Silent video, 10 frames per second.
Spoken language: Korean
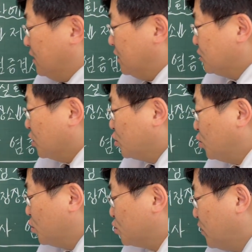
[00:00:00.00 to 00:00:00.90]

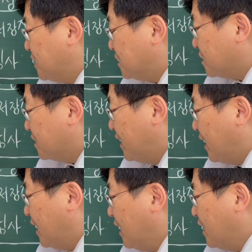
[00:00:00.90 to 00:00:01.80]
저절로
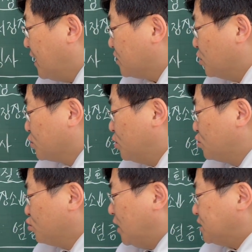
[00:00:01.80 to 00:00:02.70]
좋아지는데 저절로
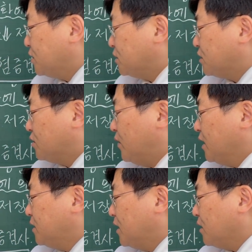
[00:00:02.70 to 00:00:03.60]
좋아지는지를
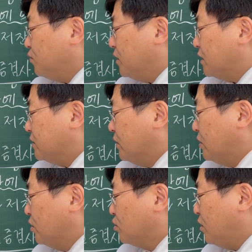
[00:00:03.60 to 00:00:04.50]
확인하기 위해서
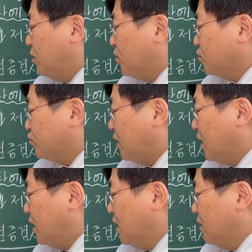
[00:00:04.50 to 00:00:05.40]
퇴원
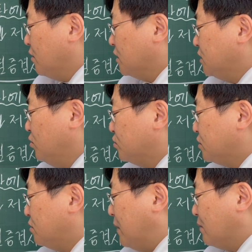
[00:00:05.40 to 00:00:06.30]
후에
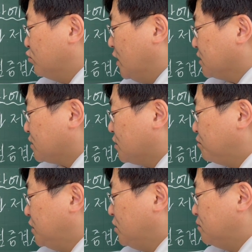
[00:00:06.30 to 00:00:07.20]
진료실을 방문하셔서
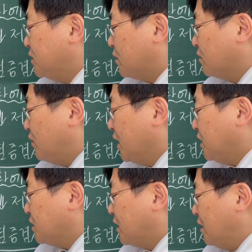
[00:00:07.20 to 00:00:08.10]
피 검사를
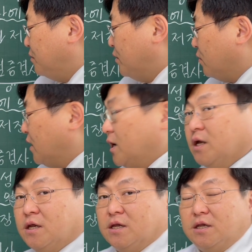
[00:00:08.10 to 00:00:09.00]
확인을 할 필요가
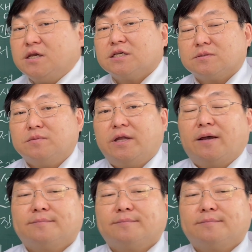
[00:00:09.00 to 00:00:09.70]
있겠습니다.